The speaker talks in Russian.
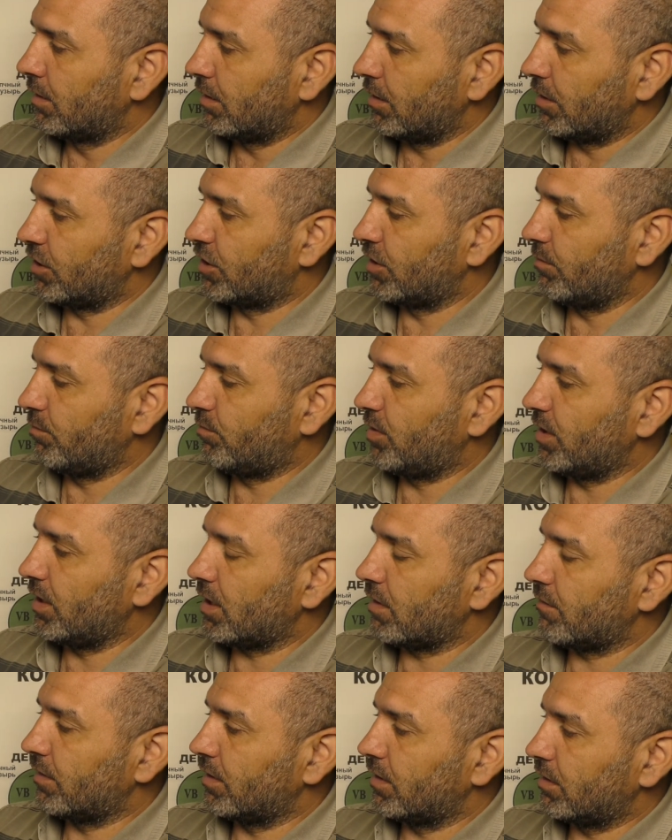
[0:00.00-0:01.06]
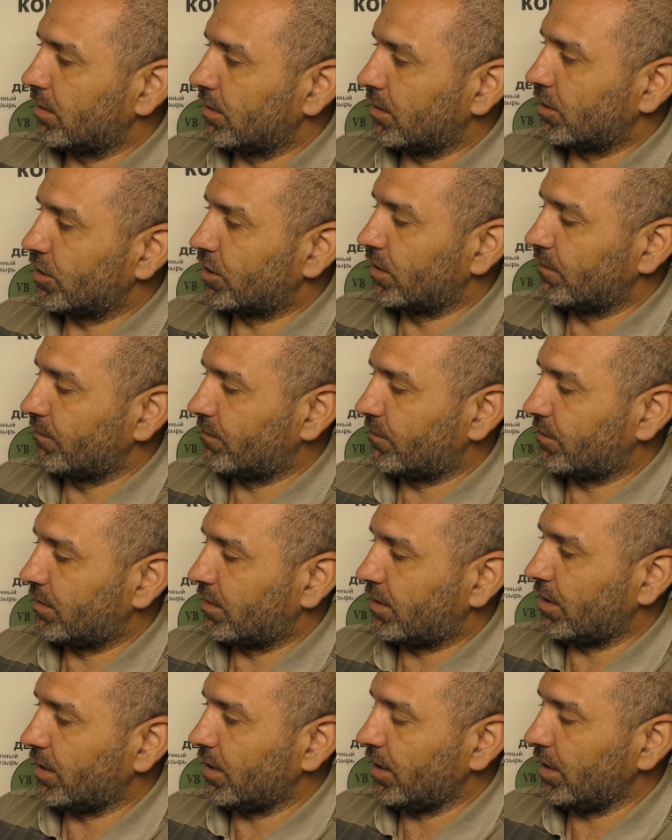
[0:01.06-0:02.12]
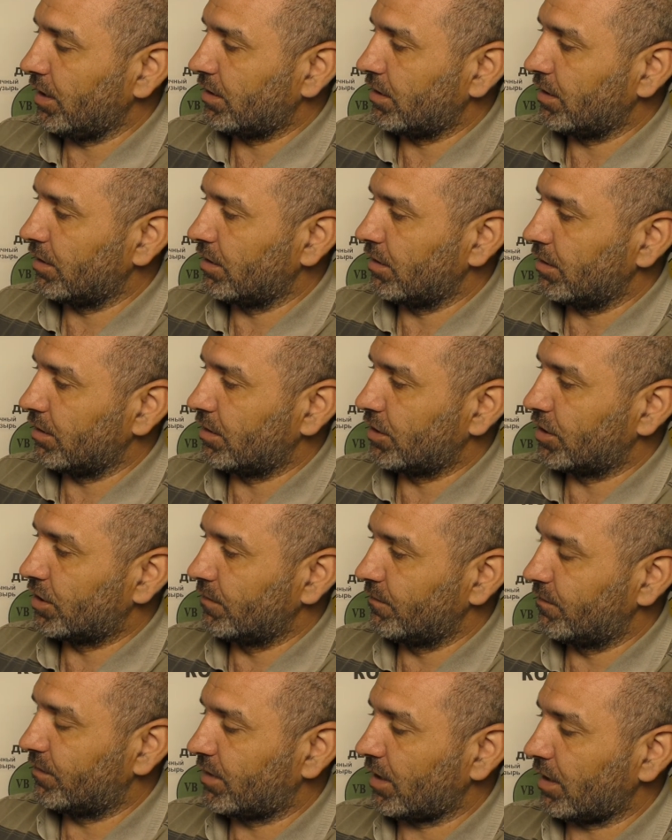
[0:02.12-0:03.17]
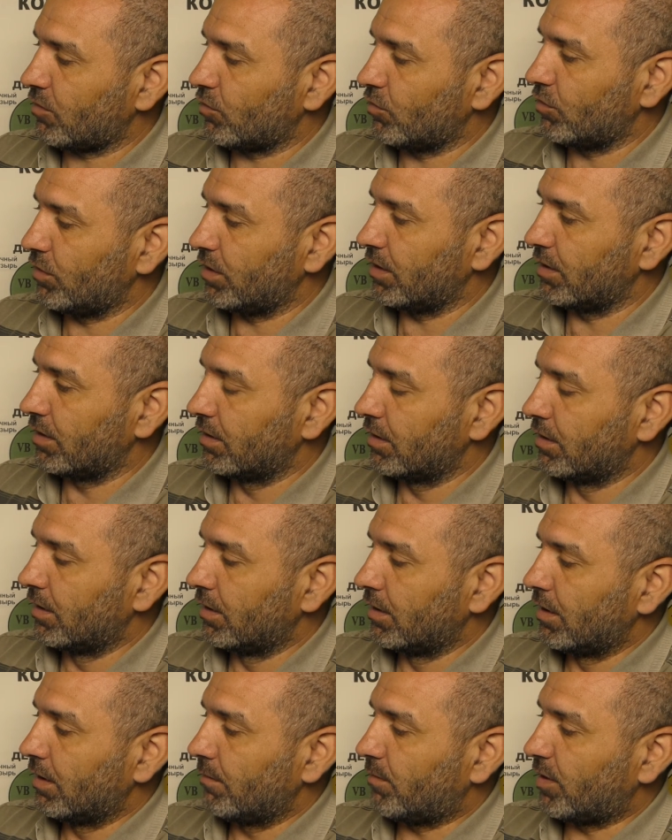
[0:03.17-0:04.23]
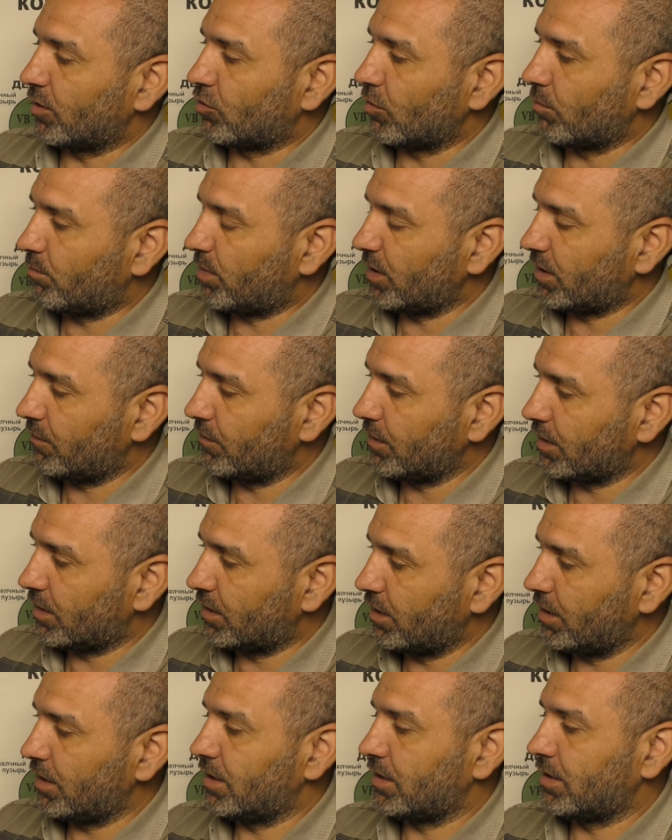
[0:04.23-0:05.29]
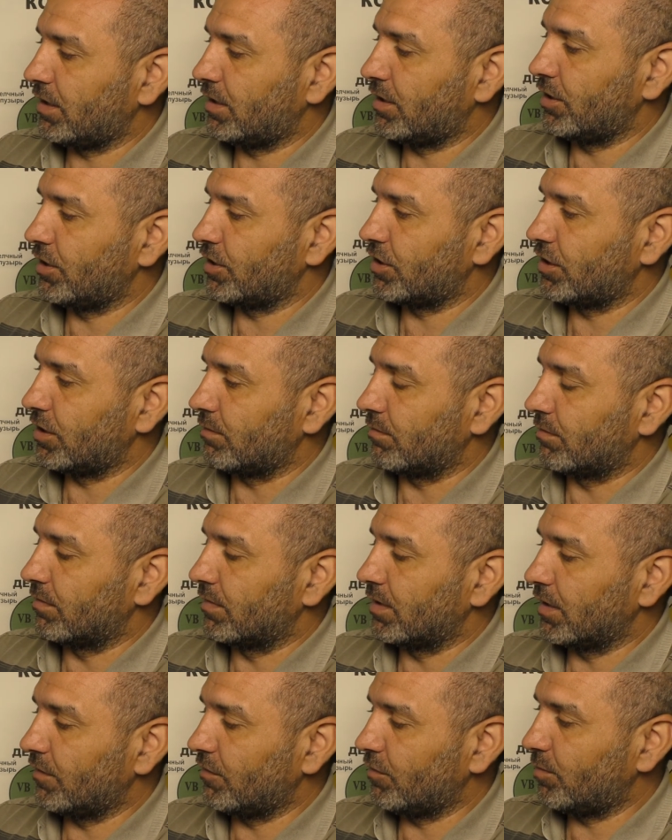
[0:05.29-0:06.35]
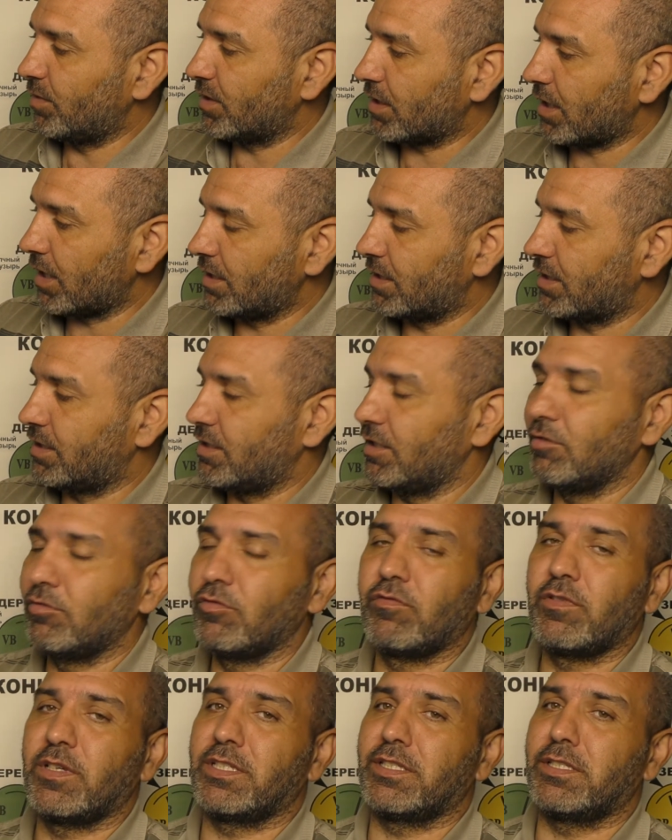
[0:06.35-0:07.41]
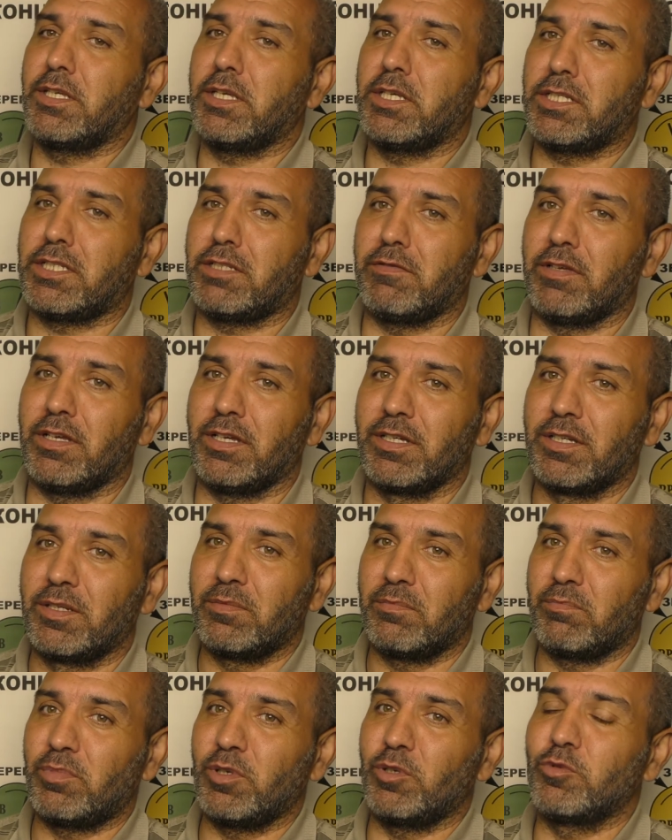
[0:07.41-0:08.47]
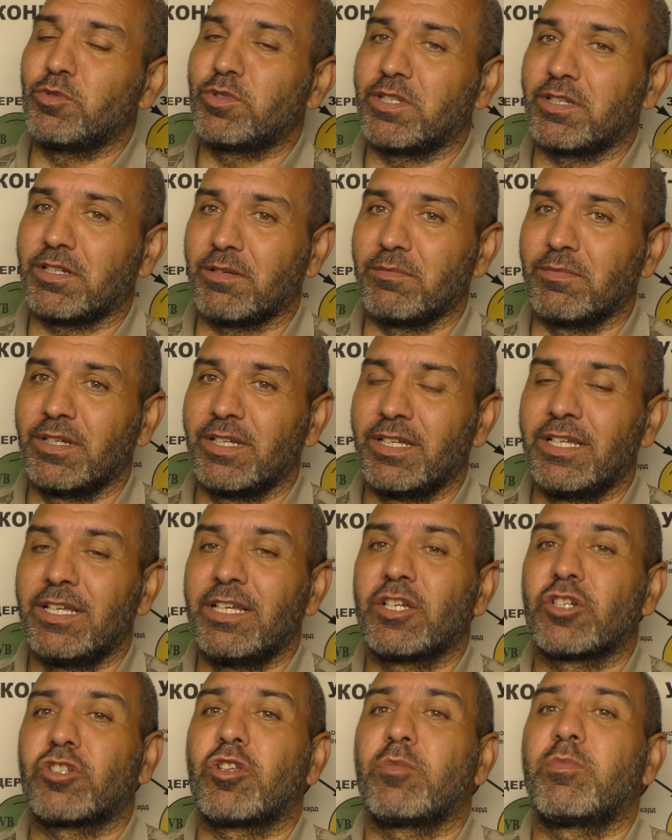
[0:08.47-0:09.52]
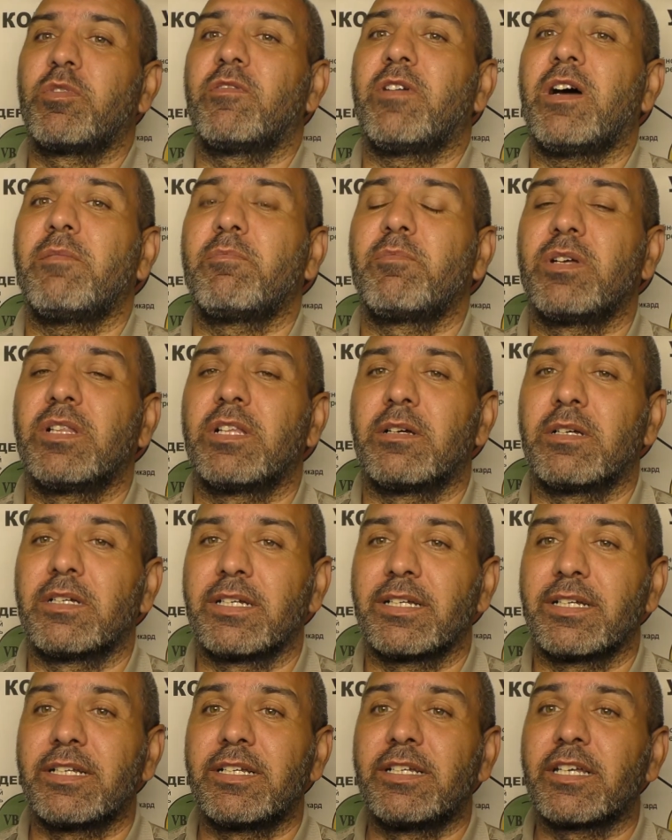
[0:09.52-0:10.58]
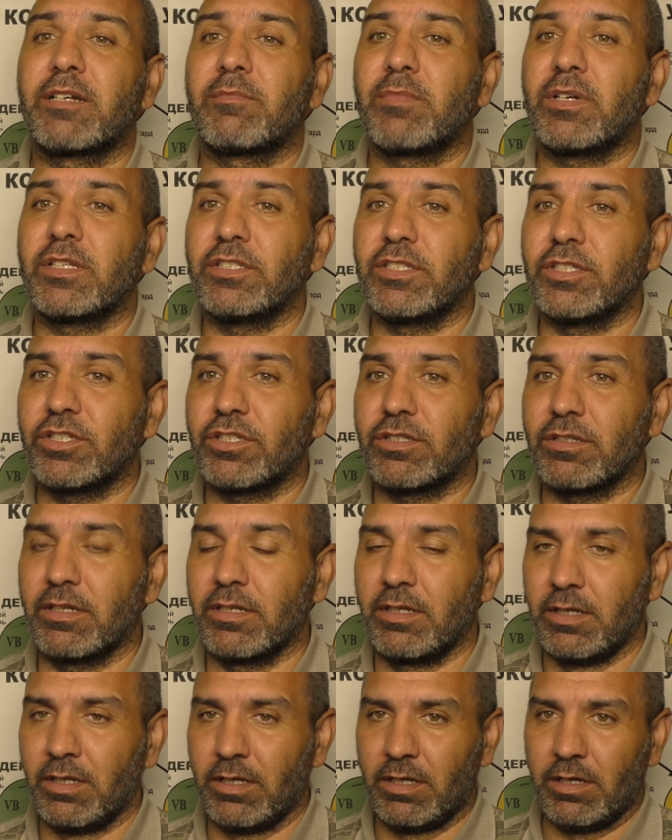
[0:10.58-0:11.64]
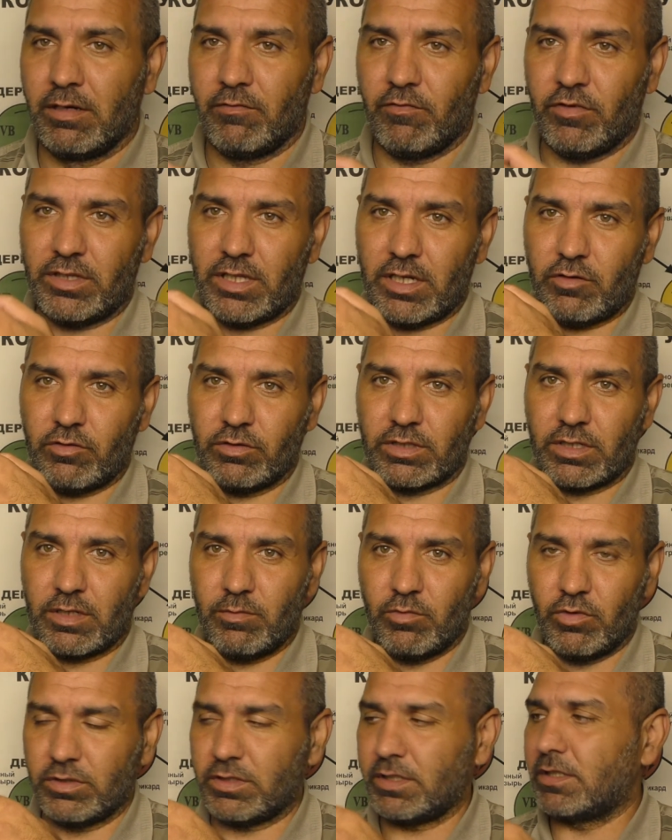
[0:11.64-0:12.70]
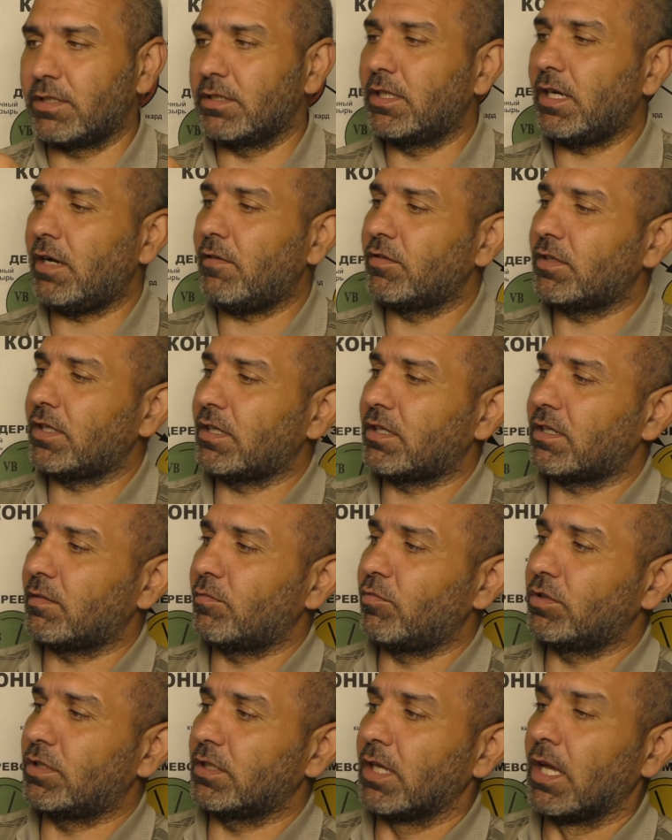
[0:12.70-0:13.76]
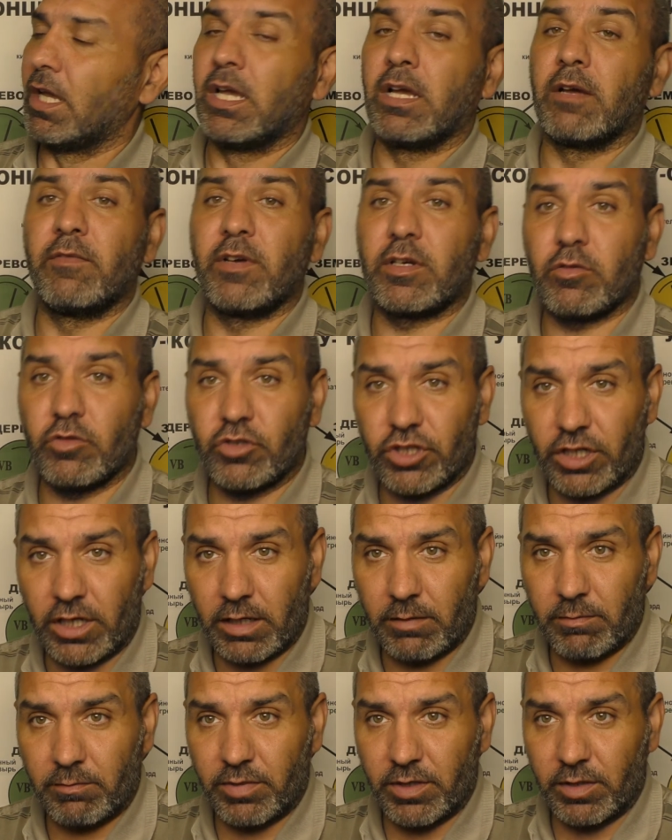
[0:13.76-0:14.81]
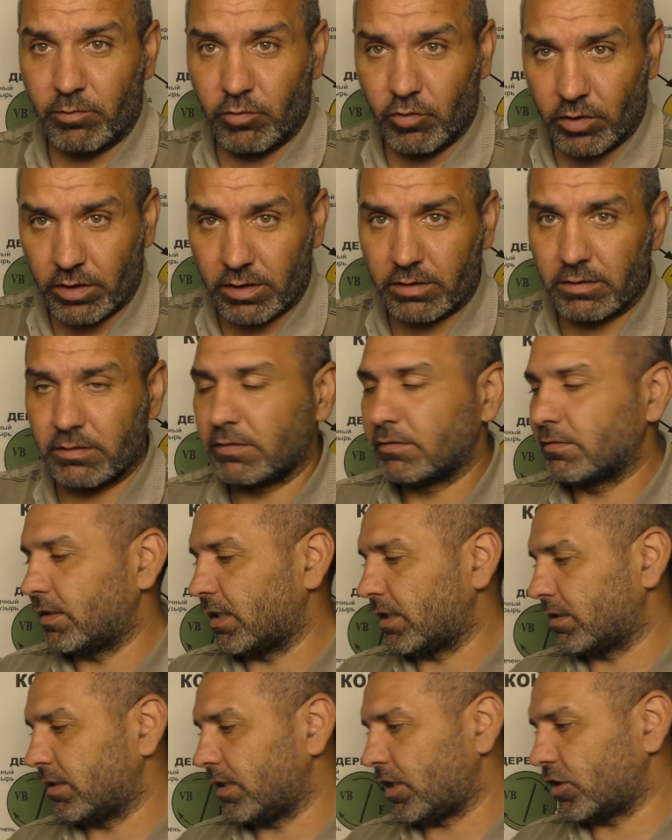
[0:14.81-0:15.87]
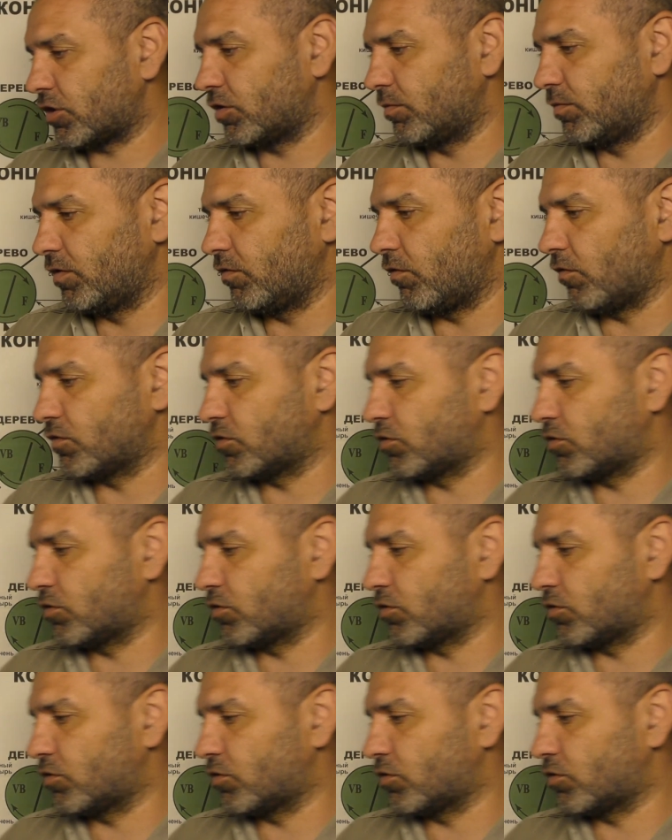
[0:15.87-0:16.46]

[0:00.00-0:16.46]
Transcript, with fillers: Режим первый, режим третий, режим второй. Потом подтвердить этот режим и выбирать силу воздействия плюсиком, чтобы вам было гармонично. Вот так вот работать, да, вот так работать. Выключаем прибор, отлажим его в